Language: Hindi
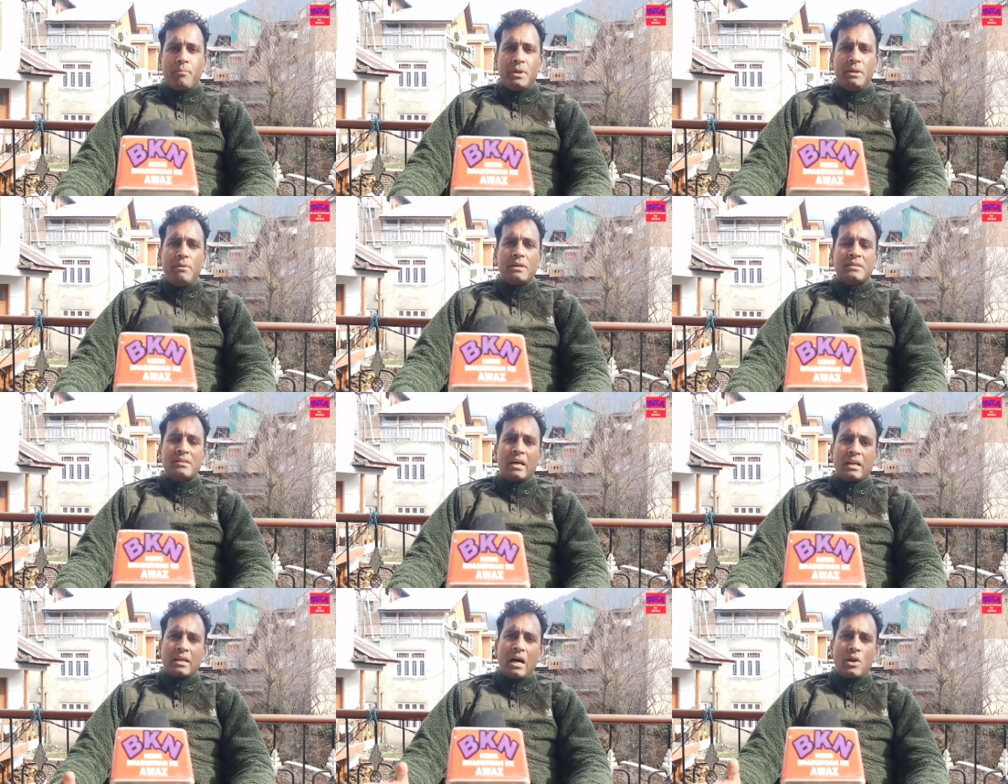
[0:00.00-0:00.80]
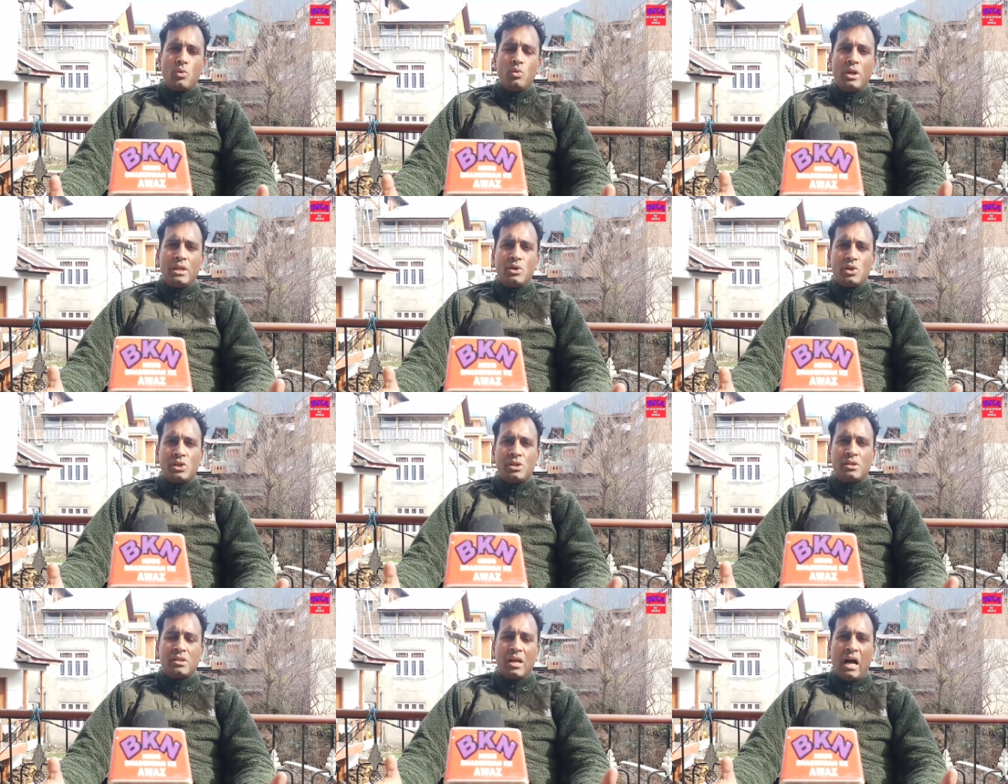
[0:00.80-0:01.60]
प्रीवियस सरकारों ने जो
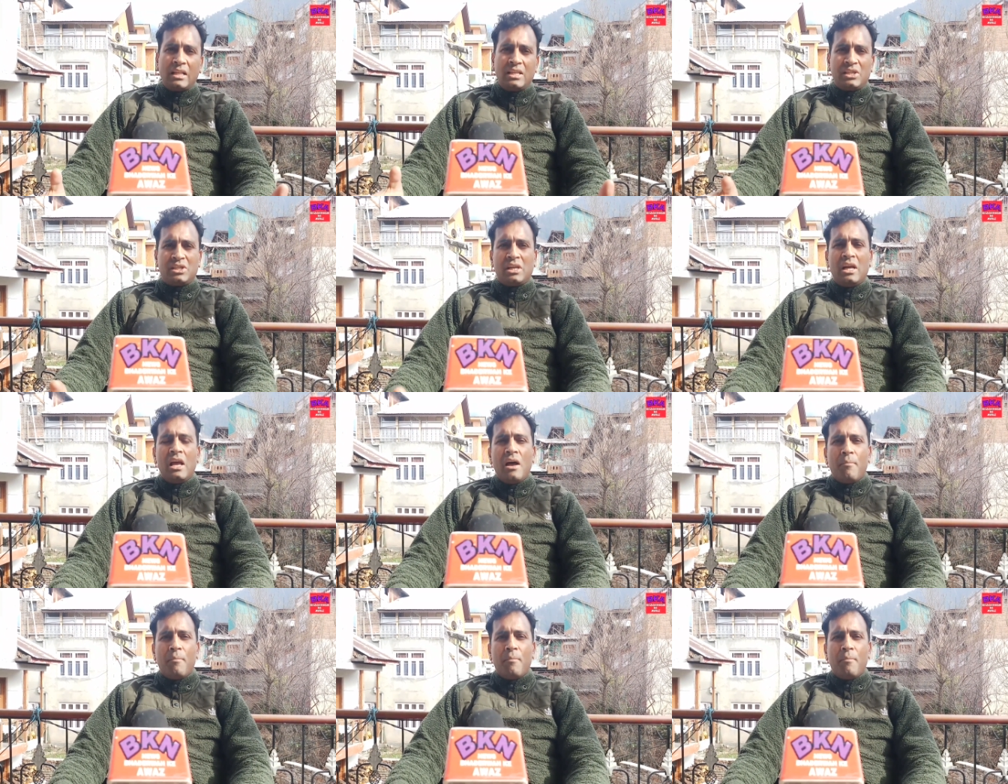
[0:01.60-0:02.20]
साजिश